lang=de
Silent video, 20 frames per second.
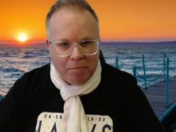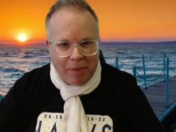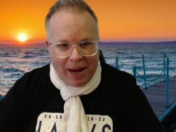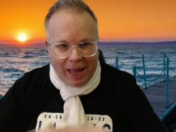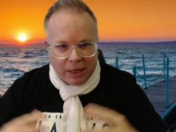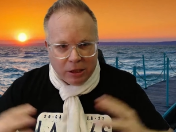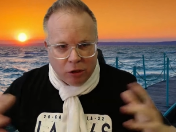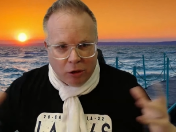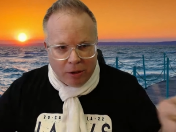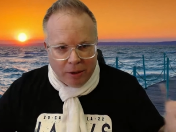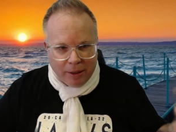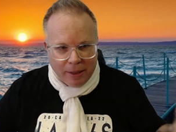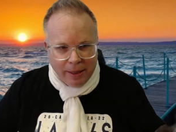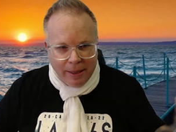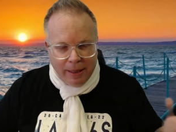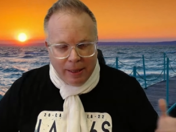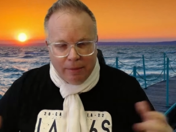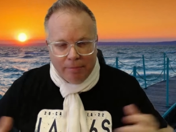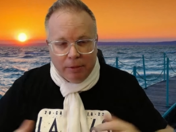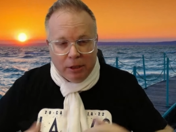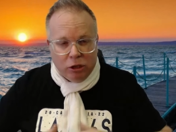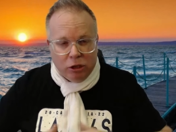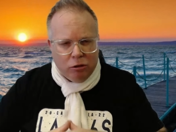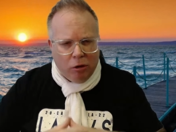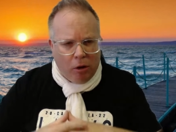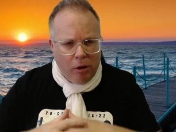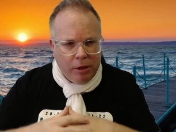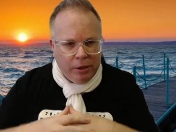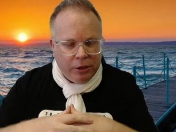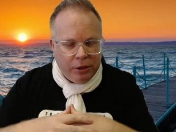Balaton mit
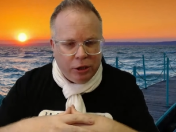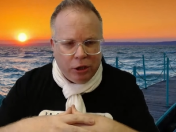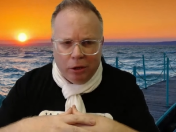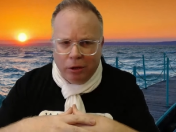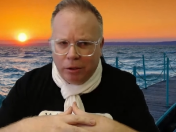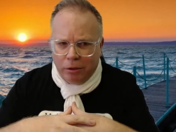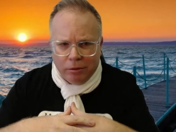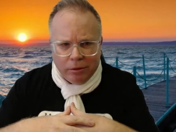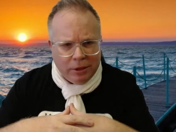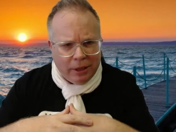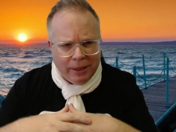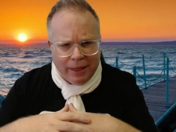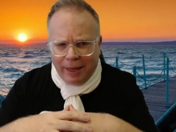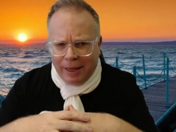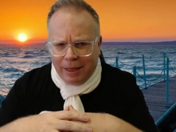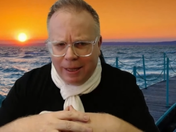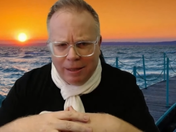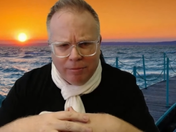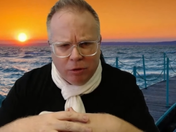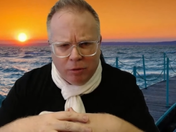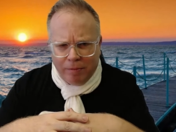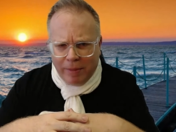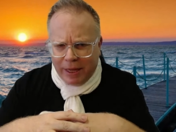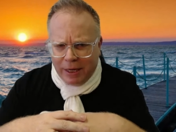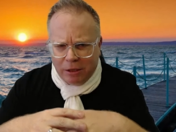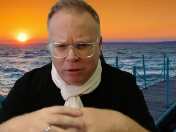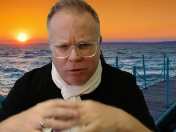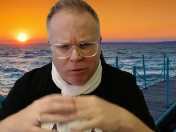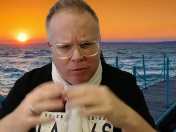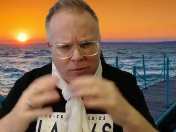tollen Sonnenuntergängen im
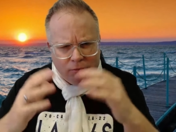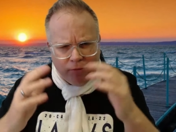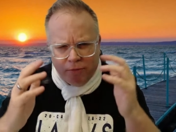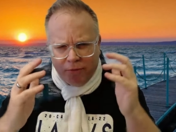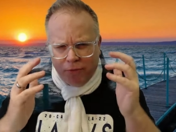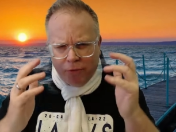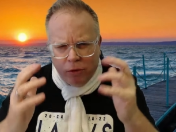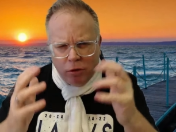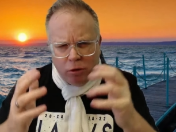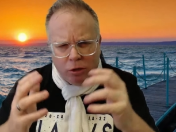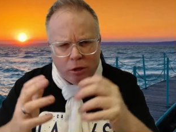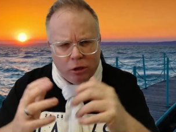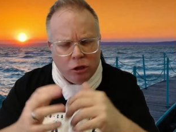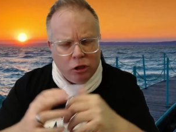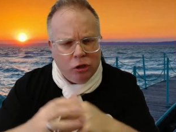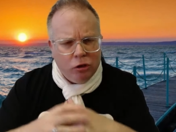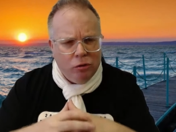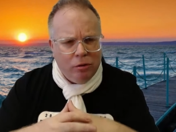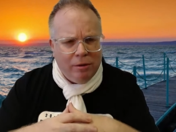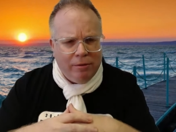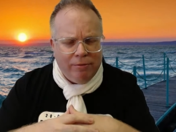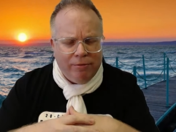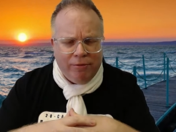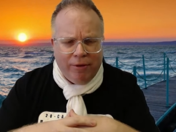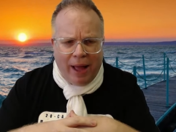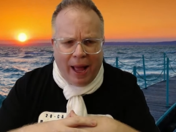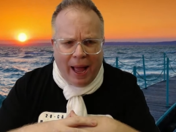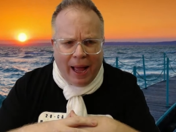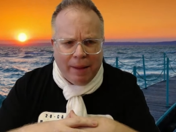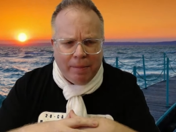Moment und wunderschönen
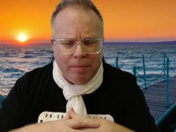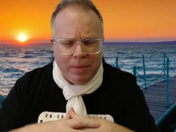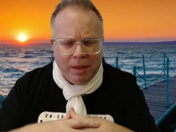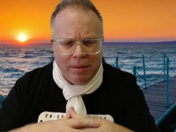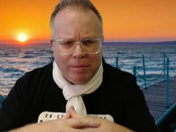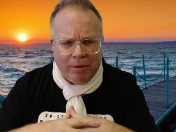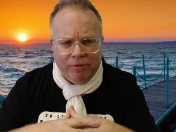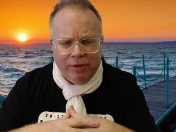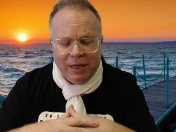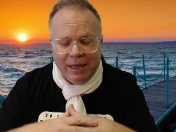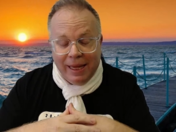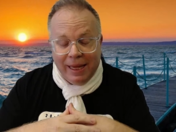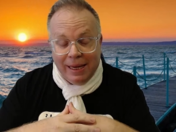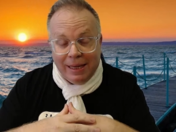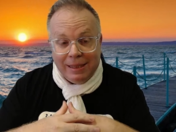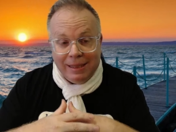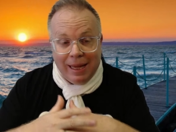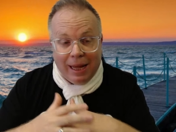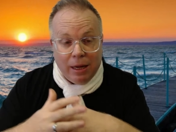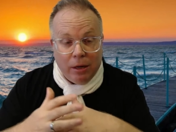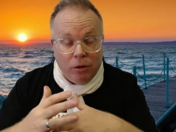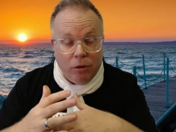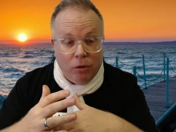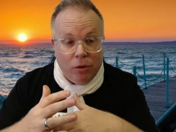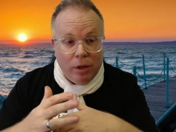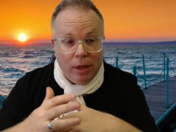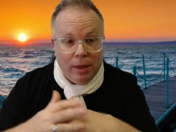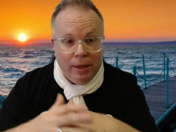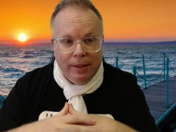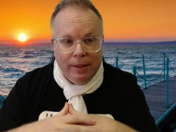Farben, immer wieder jeden Tag
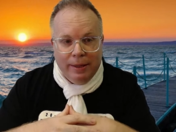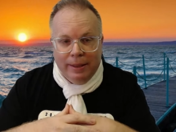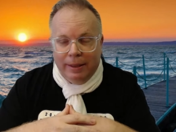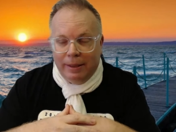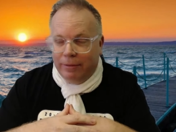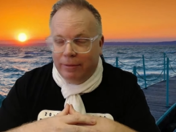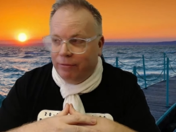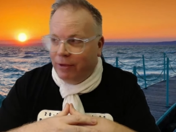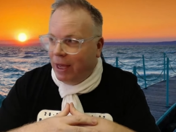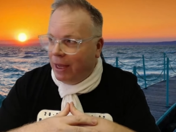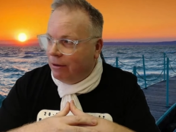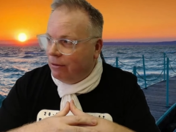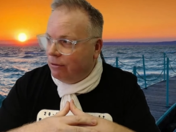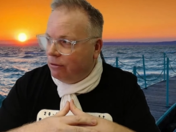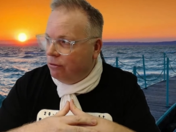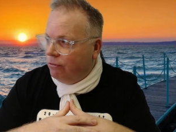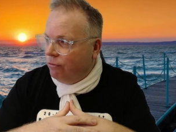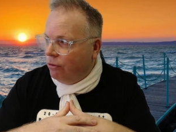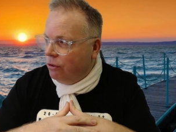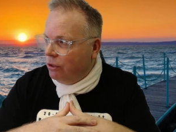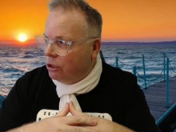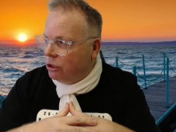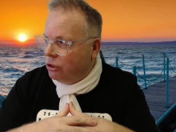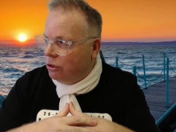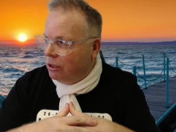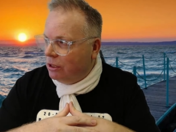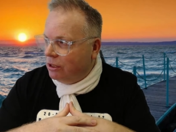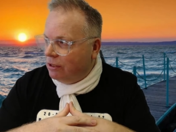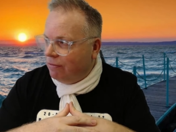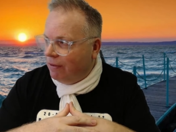neu. Wir hatten so
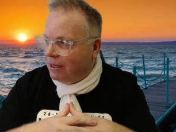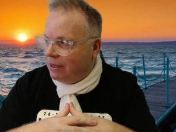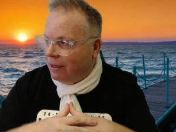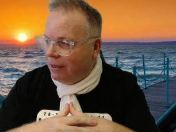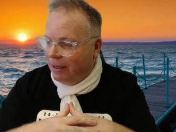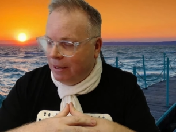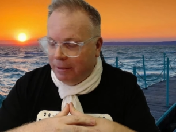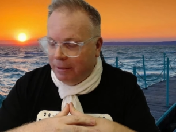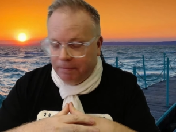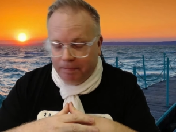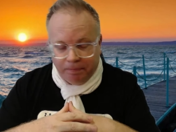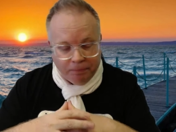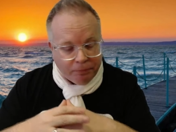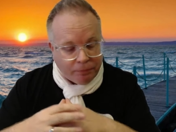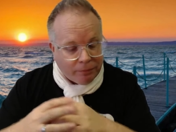wunderschönes Wetter hier